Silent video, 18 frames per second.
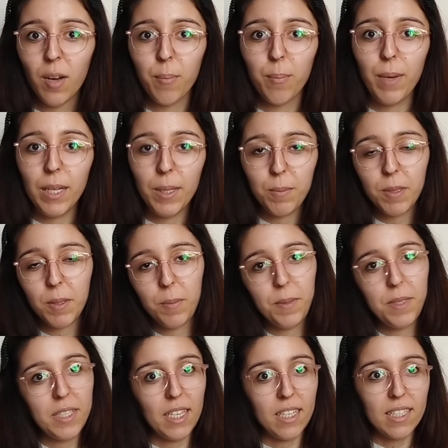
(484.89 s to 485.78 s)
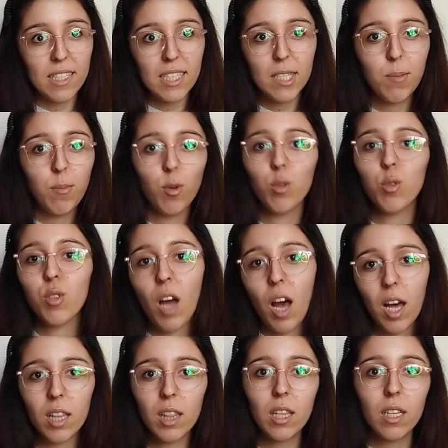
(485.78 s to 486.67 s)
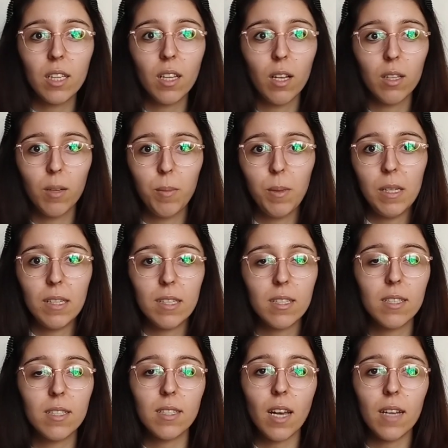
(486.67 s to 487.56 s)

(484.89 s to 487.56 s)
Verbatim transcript: Benim gibisiniz small'u rahatlıkla alabilirsiniz.